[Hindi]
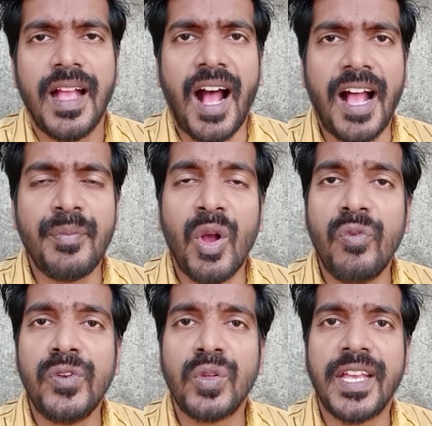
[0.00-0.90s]
हाय मैं हूँ
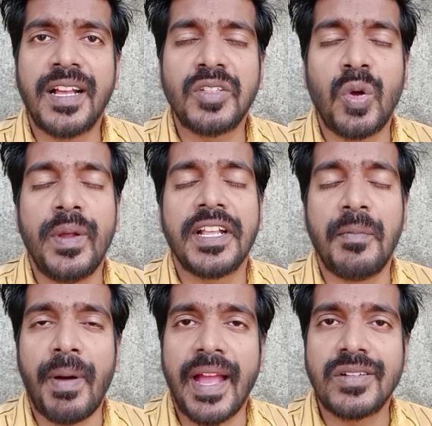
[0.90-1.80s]
विनोद यादव
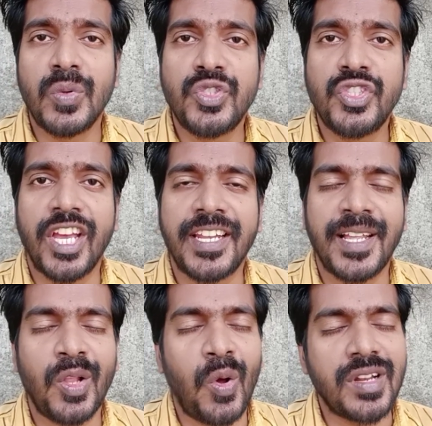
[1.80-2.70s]
वेलकम बैक टू
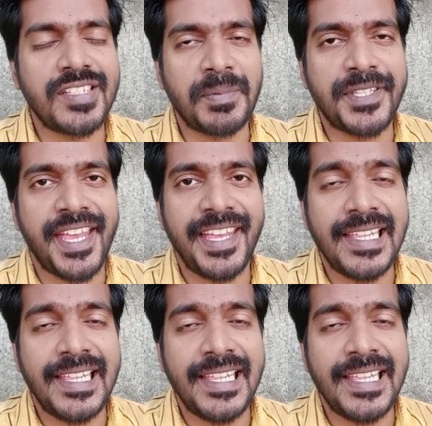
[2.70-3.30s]
चैनल और सबसे